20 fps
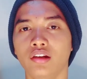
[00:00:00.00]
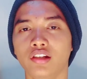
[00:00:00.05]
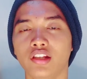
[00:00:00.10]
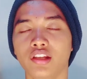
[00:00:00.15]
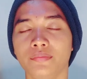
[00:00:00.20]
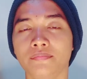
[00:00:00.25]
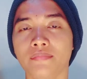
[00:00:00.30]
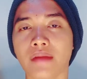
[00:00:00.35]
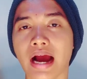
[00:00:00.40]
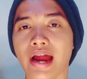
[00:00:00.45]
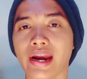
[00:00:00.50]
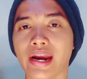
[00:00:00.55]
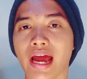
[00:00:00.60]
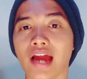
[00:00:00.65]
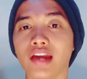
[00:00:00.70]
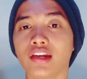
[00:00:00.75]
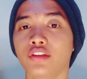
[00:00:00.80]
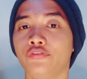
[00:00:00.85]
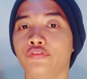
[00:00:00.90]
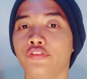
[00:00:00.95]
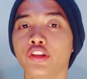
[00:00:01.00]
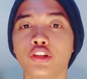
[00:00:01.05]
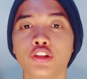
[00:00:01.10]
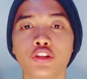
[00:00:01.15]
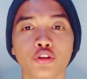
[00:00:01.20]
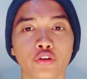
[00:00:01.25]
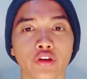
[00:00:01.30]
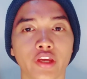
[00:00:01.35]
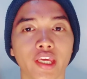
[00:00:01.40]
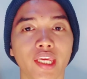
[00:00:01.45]
Dimana di
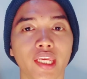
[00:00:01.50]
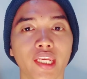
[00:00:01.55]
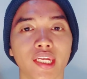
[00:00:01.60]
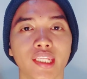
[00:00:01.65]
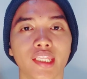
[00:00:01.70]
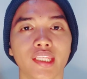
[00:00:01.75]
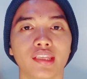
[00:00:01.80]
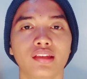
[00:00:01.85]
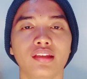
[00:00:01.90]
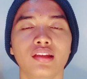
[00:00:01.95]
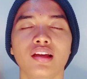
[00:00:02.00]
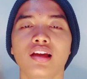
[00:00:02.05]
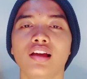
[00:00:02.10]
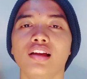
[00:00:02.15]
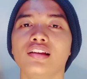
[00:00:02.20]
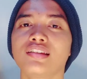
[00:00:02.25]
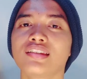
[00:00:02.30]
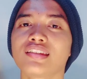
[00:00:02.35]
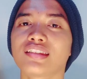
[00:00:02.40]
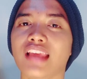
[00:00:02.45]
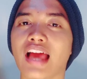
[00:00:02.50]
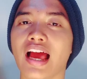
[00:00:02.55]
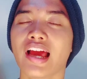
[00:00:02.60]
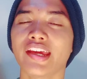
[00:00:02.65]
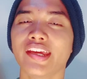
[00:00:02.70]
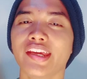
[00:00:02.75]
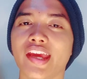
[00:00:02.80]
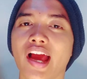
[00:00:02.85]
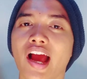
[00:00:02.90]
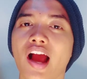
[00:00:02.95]
video ini
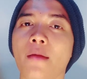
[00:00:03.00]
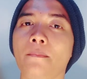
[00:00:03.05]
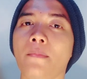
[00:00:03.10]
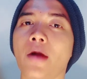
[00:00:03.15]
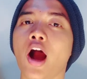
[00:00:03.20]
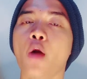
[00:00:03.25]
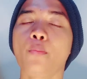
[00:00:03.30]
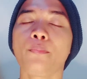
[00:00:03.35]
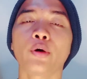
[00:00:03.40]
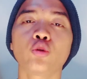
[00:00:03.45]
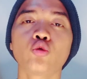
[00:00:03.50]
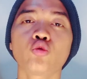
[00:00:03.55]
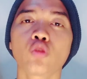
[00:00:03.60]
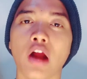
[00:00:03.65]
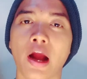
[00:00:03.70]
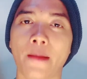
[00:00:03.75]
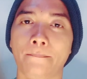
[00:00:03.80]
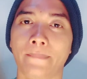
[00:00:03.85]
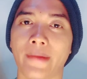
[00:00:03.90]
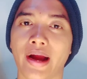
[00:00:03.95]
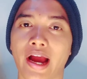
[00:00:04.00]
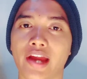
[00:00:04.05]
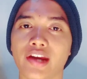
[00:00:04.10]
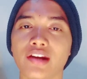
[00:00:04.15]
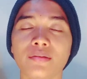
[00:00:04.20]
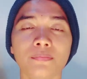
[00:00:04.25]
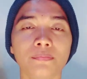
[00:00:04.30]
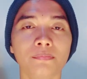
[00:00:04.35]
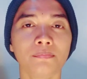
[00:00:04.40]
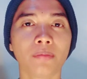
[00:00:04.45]
saya mau
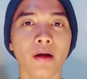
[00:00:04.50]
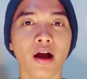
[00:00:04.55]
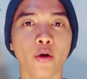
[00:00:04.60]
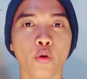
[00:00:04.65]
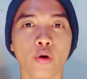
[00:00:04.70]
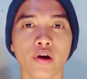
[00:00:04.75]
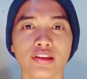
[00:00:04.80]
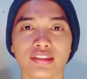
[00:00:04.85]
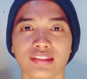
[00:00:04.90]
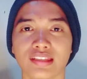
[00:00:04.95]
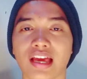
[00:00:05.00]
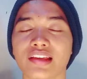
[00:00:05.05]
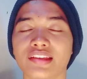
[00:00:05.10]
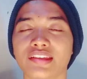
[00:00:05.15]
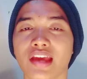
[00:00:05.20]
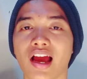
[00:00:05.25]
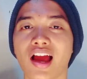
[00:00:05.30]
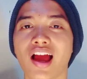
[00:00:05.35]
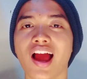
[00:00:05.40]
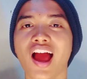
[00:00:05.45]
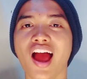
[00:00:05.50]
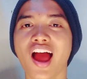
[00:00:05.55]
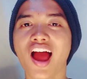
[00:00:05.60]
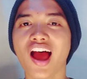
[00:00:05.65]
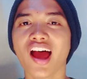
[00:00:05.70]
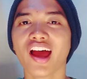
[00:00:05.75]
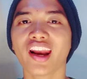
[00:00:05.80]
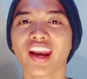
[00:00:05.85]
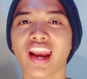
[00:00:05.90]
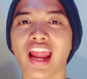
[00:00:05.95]
mengungkapkan bahwasanya
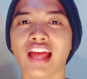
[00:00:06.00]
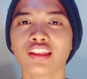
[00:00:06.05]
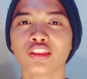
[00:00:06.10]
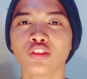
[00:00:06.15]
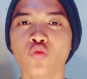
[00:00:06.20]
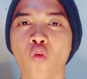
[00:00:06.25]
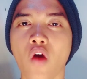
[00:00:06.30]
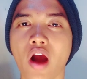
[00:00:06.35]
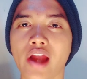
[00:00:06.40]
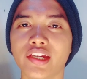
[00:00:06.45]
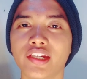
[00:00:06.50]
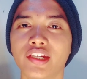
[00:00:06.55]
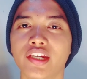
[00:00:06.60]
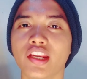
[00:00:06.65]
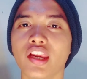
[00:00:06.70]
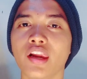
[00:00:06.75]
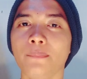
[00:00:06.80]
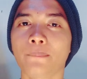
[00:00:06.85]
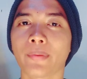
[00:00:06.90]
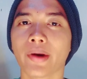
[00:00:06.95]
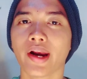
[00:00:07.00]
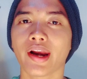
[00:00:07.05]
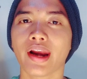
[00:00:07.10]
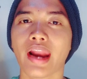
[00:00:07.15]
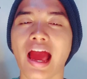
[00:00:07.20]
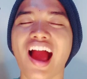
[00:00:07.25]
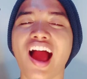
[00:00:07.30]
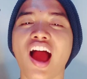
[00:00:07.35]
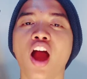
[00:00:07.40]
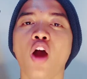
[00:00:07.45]
Ratu wadil
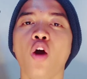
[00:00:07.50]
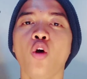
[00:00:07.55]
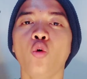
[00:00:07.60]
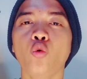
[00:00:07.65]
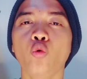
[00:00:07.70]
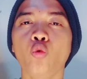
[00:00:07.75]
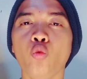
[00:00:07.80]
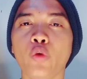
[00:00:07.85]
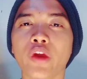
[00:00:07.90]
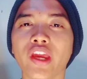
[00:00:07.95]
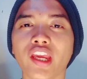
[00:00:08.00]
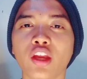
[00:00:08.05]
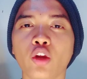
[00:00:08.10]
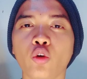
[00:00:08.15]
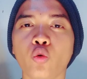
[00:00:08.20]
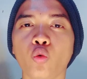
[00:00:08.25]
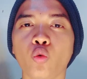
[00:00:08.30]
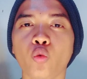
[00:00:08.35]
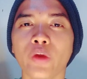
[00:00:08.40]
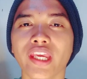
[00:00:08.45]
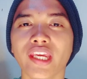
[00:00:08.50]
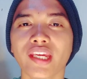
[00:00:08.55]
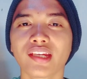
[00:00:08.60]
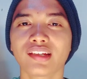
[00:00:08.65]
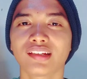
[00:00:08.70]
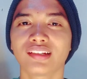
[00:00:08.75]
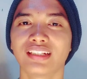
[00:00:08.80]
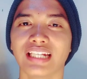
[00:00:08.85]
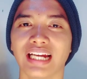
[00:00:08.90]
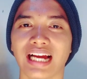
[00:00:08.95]
pernah wik-wik
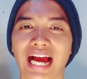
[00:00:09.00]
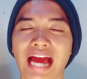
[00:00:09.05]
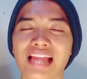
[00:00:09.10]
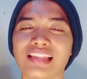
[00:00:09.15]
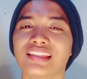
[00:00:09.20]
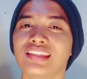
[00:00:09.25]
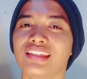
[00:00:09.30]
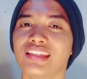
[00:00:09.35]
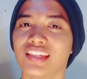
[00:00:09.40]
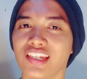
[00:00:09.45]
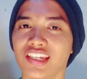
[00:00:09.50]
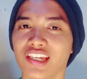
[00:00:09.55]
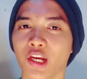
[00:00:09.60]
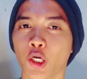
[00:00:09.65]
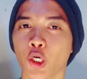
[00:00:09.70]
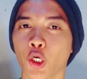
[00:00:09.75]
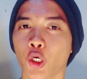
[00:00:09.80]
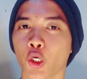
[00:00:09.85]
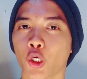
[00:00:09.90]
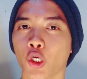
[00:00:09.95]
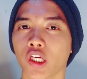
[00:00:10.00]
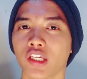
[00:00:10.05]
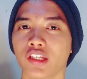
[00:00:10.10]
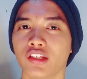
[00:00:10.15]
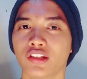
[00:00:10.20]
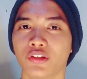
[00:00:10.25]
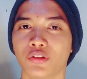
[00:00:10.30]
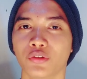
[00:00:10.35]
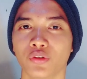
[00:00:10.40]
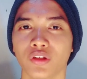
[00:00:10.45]
dengan Nyi Roro
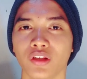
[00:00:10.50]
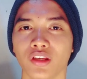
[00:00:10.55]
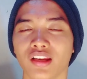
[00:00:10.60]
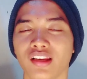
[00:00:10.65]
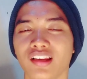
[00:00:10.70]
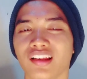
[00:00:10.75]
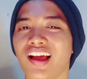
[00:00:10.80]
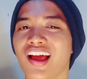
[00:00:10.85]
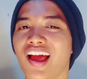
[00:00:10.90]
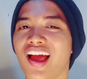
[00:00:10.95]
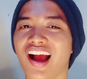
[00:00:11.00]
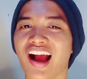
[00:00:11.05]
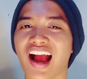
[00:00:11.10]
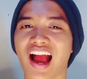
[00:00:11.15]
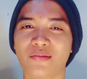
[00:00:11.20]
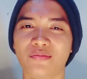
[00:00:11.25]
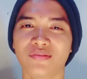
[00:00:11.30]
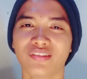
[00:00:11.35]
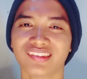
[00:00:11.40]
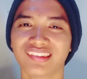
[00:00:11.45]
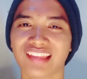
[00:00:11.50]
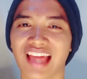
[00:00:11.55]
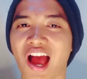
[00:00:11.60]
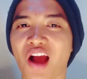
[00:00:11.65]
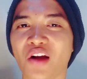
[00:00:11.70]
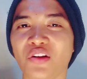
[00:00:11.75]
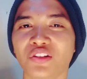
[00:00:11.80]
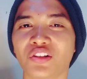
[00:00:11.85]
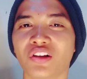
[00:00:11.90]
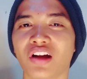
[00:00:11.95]
Kidul kamu
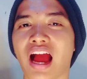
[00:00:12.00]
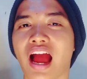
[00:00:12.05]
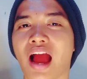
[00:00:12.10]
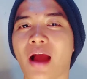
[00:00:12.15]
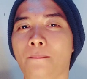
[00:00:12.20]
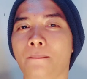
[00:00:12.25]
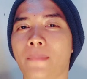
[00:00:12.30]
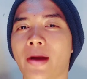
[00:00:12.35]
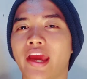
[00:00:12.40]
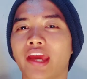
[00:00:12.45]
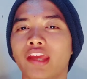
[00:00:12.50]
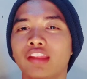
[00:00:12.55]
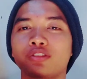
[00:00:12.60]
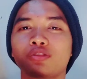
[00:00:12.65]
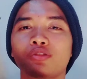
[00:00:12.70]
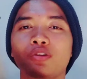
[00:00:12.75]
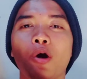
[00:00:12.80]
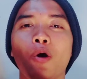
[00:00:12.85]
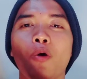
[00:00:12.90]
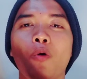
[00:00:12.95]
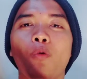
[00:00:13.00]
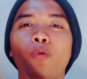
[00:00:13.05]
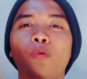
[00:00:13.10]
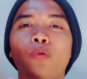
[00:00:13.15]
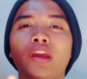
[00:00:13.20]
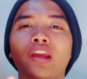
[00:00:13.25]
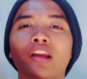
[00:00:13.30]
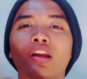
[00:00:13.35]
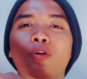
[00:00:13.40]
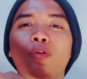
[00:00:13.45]
tahu dong apa itu
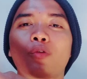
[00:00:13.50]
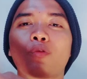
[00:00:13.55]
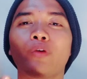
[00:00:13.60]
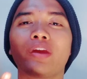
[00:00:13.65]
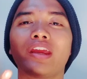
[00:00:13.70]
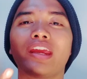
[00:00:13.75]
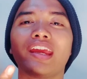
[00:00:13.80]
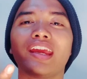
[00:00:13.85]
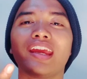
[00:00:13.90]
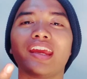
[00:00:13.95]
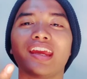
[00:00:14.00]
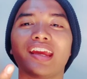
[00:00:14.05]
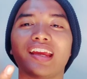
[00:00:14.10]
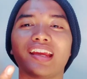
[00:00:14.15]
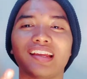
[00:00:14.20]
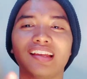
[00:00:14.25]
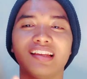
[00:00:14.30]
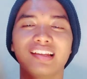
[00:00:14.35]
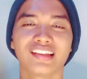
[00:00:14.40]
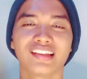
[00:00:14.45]
wik-wik